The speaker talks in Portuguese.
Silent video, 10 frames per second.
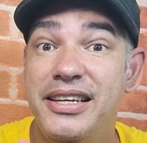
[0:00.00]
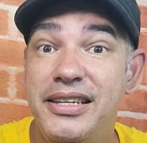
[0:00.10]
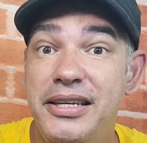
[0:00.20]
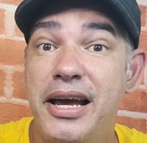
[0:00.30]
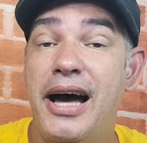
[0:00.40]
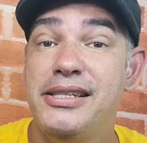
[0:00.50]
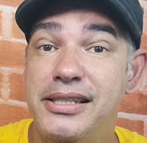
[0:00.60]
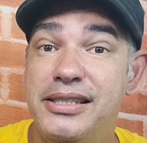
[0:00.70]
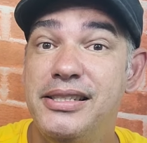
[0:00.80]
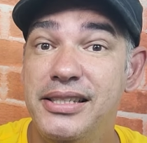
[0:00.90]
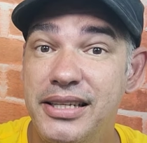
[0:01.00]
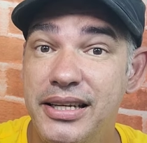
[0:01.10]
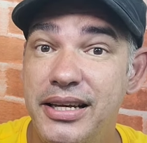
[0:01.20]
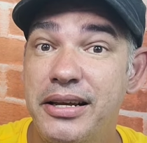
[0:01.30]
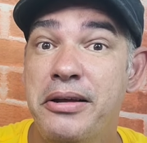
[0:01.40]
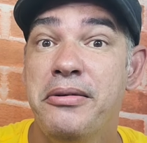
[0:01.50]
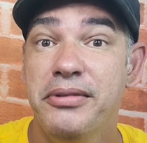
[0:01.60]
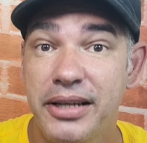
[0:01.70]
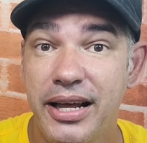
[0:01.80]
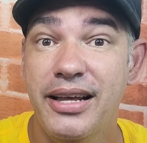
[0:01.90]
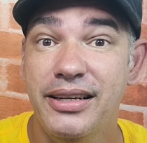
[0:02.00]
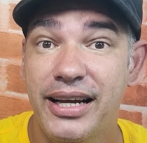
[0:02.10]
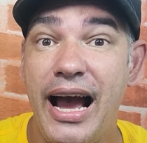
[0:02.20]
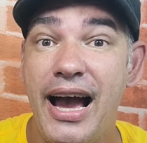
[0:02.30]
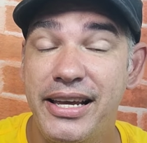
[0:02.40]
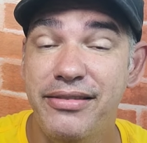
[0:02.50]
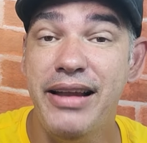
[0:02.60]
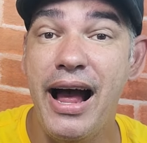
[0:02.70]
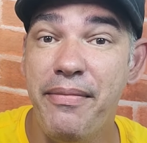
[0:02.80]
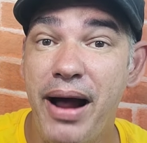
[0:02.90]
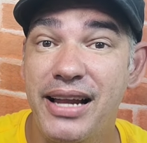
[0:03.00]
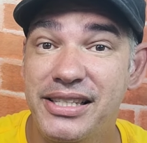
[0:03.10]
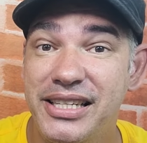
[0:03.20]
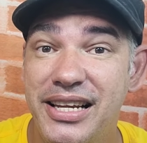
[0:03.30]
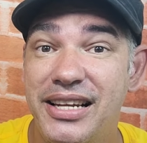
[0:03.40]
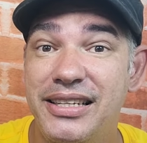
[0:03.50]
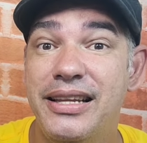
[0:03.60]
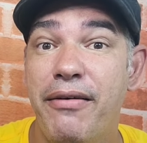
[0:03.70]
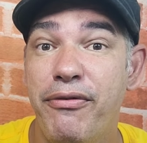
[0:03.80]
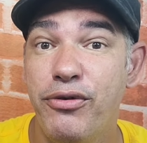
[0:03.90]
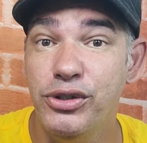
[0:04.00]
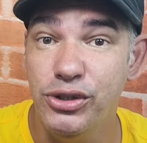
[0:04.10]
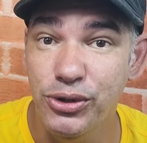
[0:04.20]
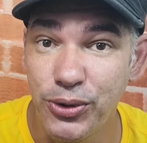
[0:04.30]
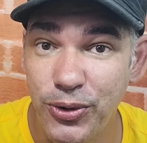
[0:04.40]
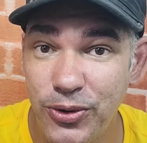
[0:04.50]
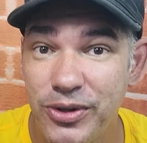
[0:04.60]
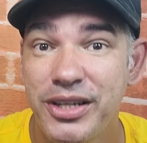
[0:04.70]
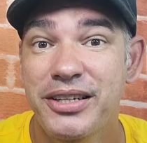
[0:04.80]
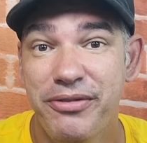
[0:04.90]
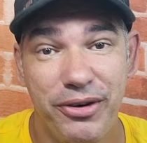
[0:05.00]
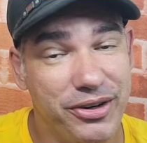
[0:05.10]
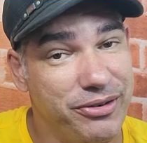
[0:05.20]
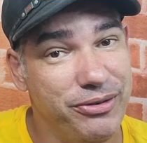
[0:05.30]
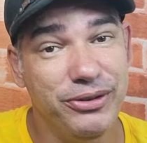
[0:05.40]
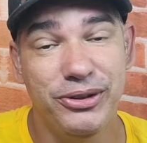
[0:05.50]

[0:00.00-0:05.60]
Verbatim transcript: e Azizi né, caíram na armadilha ali da Fussum. Foram com